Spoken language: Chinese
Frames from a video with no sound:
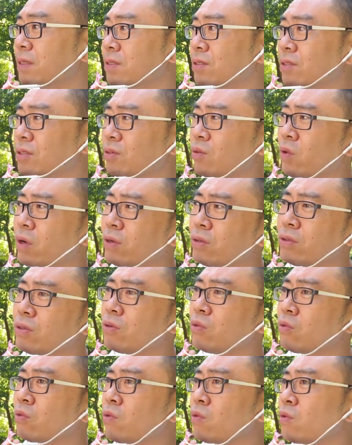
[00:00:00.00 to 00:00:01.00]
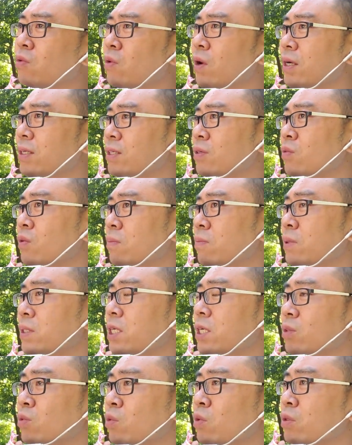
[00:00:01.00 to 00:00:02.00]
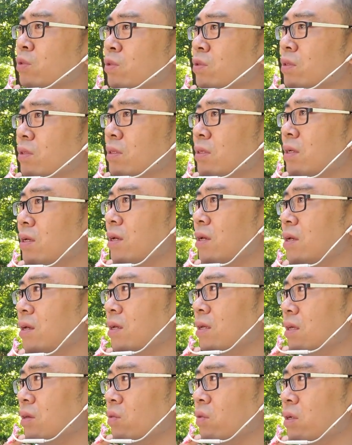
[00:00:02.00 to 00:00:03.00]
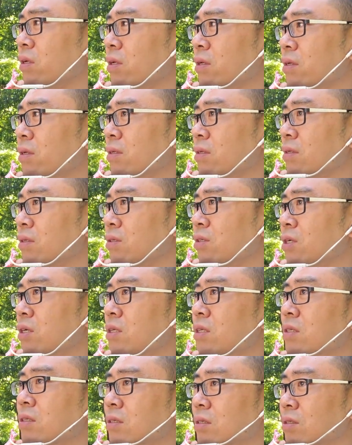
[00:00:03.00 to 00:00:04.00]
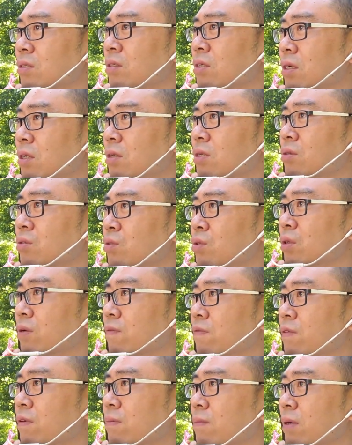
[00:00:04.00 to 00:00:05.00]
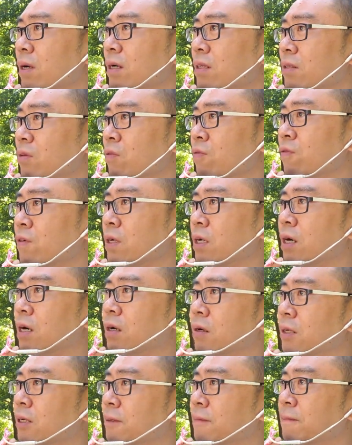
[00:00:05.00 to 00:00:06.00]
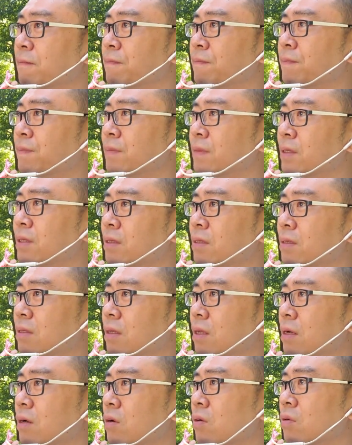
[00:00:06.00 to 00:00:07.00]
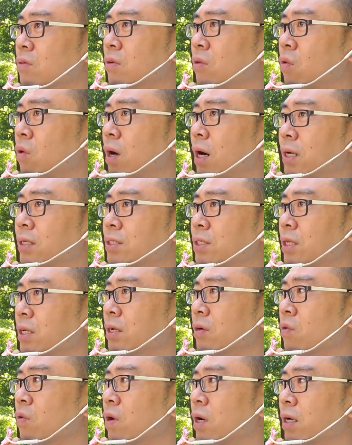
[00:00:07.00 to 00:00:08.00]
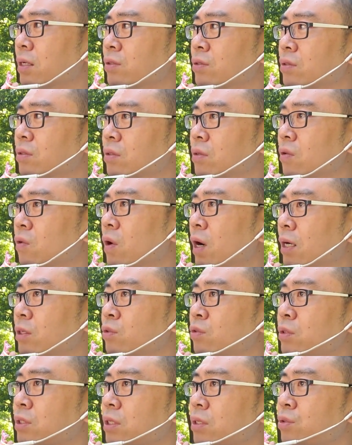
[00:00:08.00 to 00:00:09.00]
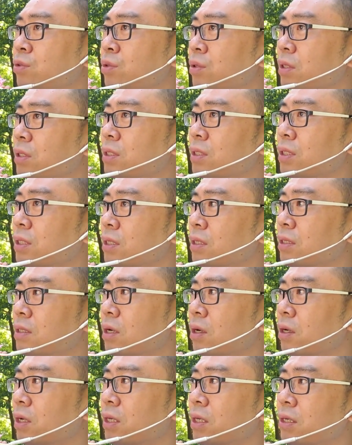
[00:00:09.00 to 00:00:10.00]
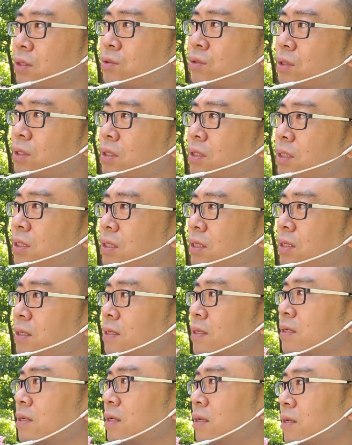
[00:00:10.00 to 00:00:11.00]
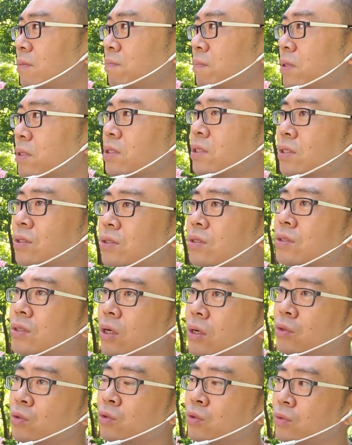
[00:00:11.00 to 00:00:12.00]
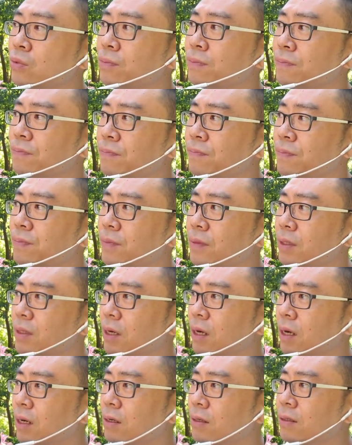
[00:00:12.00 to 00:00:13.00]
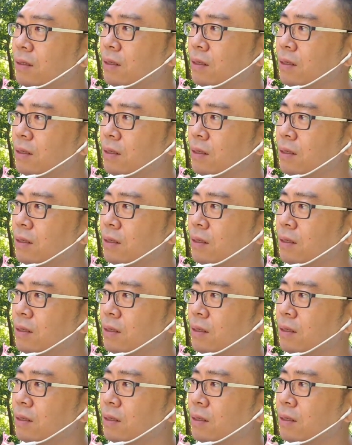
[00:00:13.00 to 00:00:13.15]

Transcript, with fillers: 其实关于这种话题，我不想多说，因为人人以群分嘛，都分好了，能够跨界跨跨出这个群体到另一个群体的，毕竟是少数，啊。